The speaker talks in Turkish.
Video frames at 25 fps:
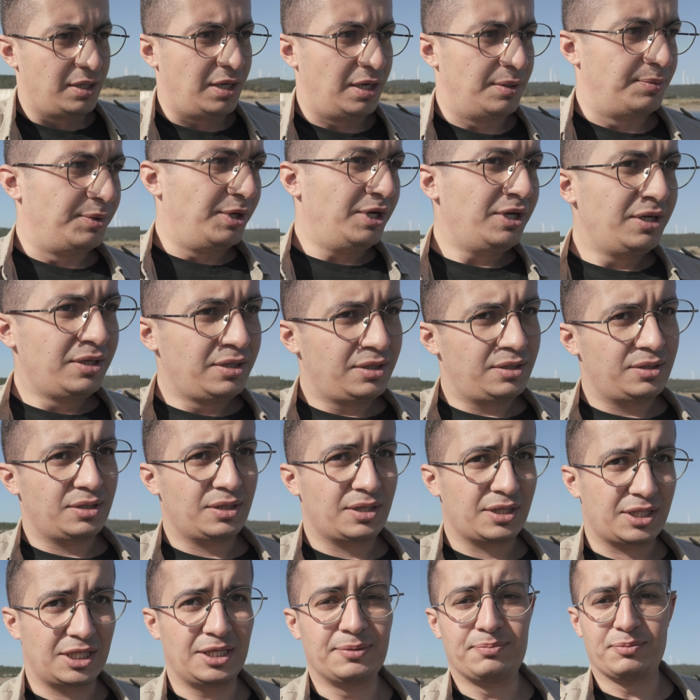Ama
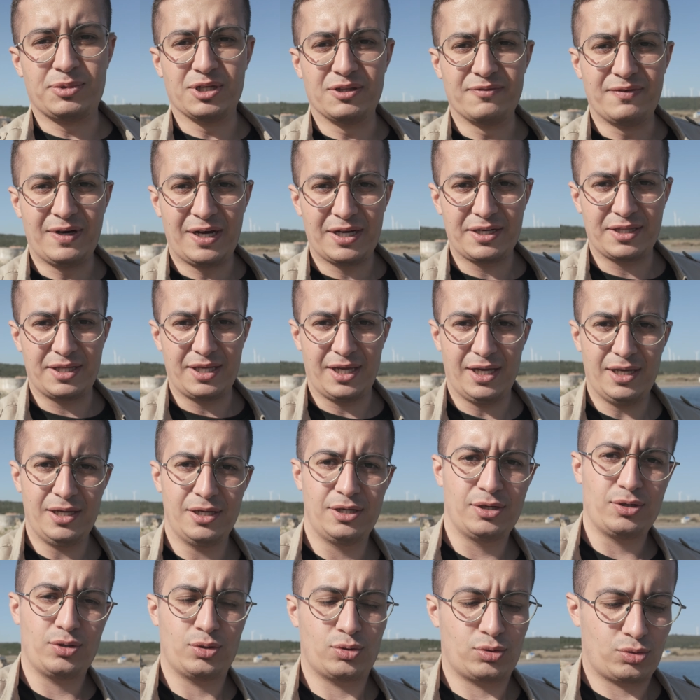gimbal var diye
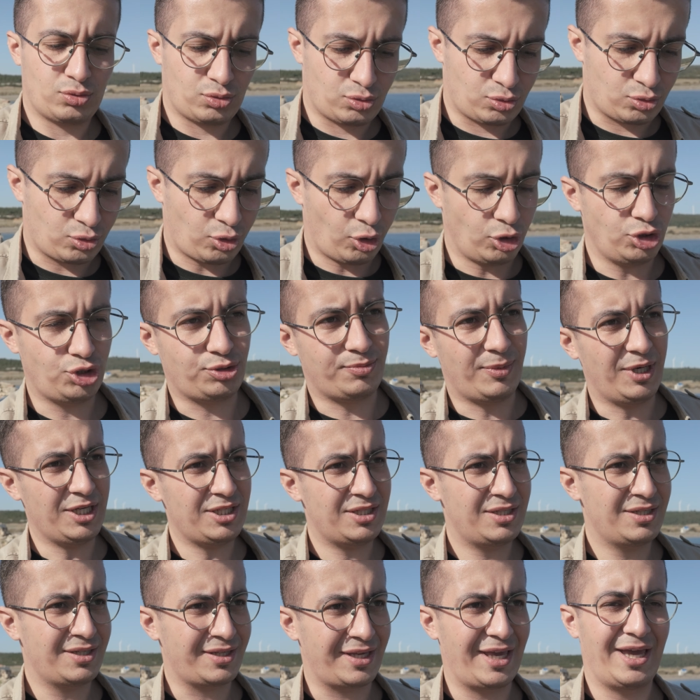
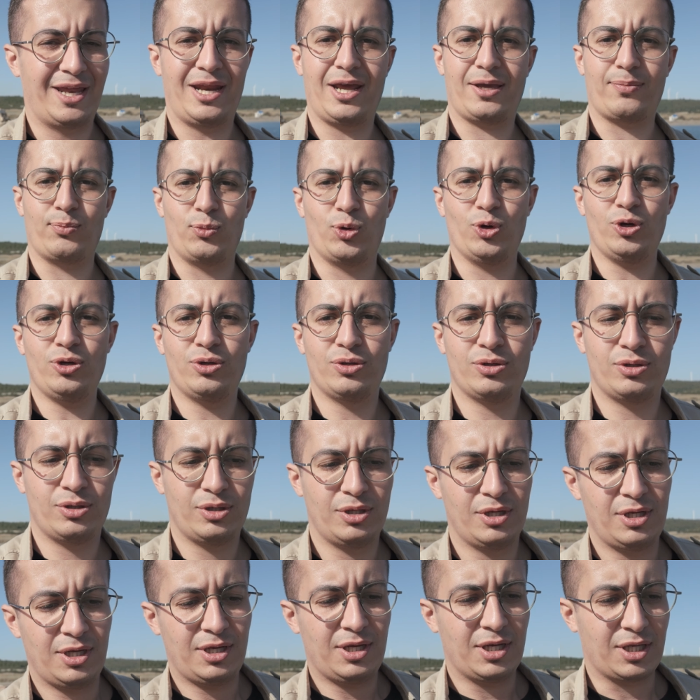koşmak gerekmiyor.
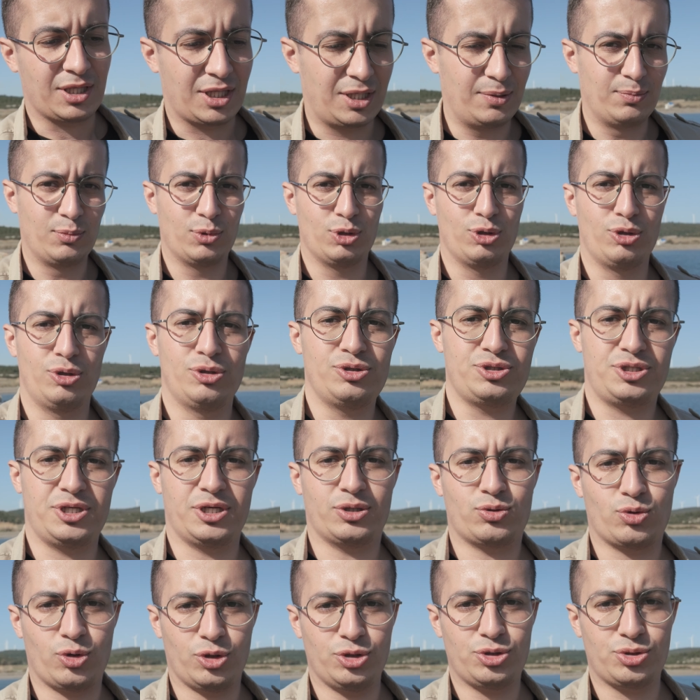Gimbal olunca
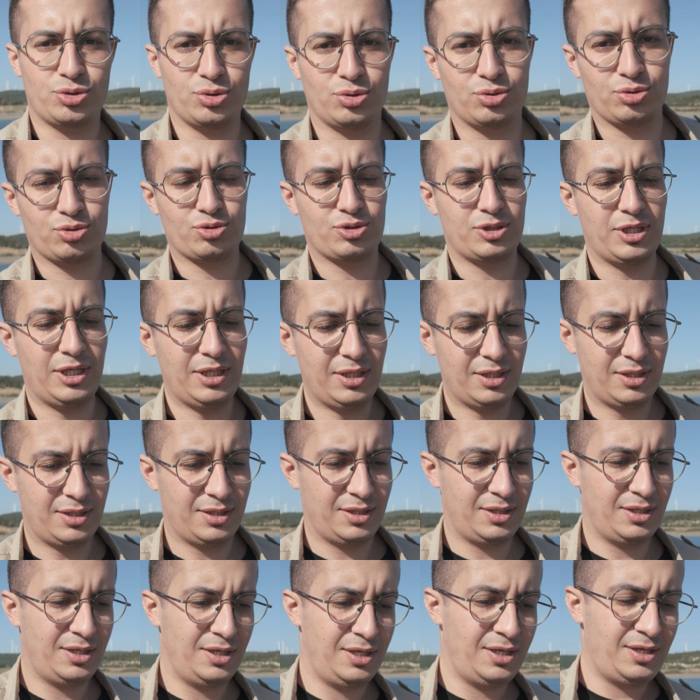koştuğunuzda
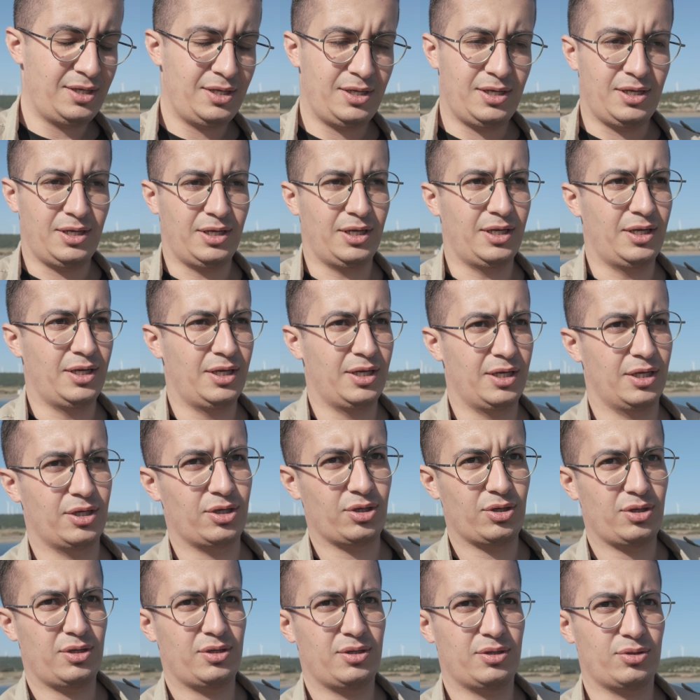
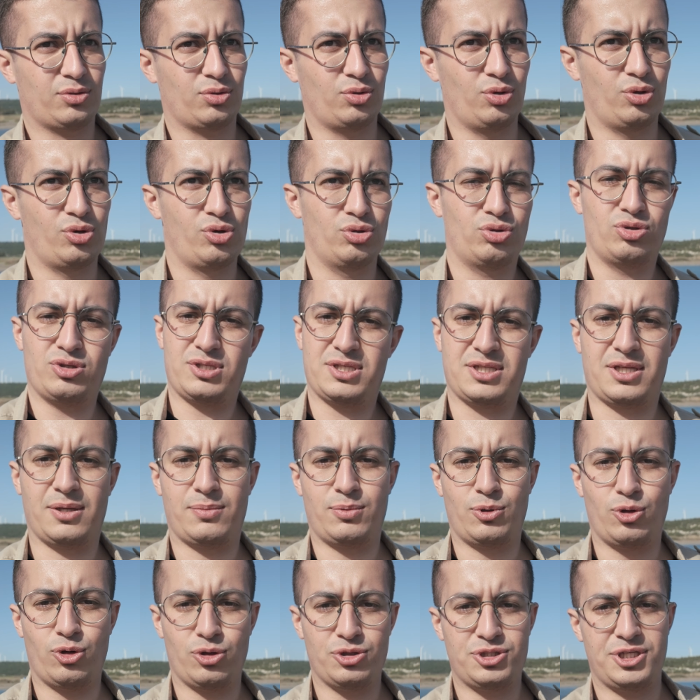e, görüntü
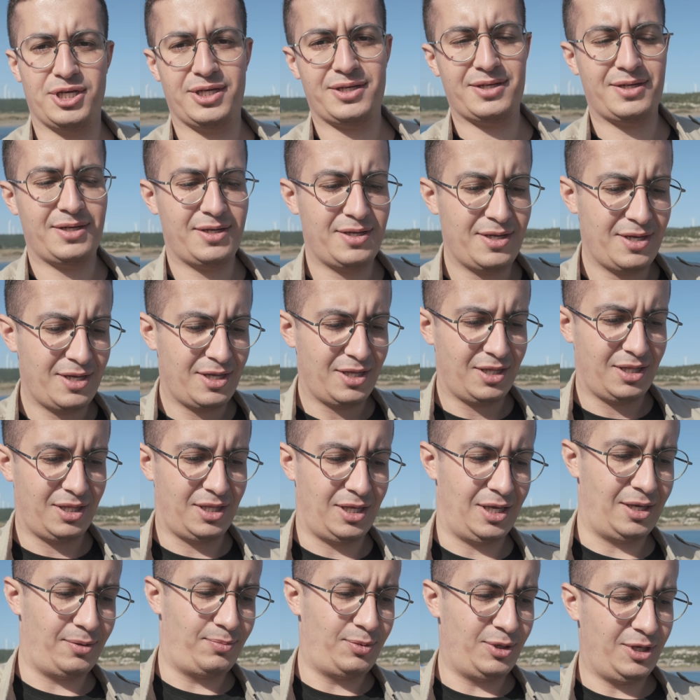stabil olacak
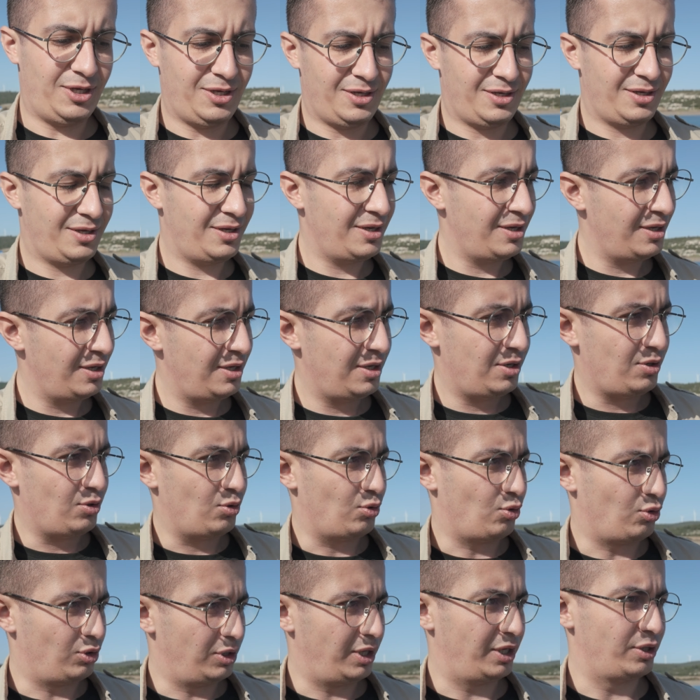diye bir
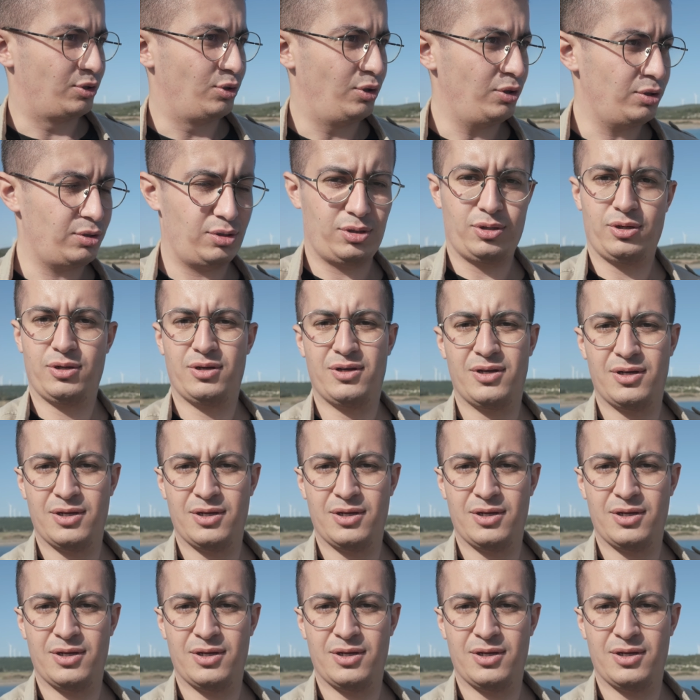olay da yok.